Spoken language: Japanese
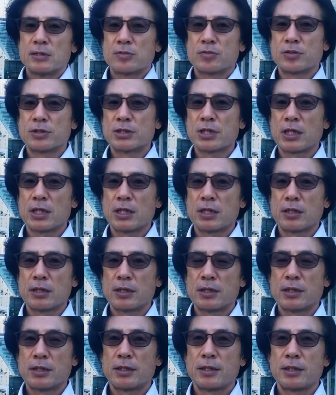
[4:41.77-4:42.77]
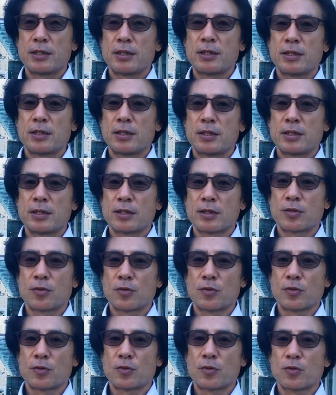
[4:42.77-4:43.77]
それじゃあ、今
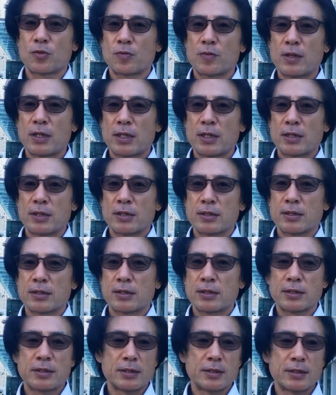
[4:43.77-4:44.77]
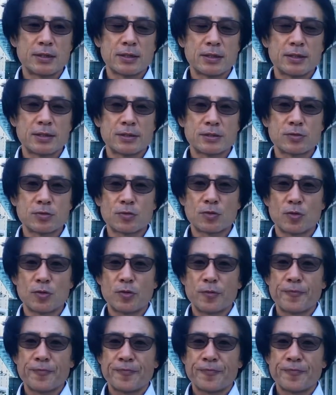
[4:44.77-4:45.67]
日のところはちょっと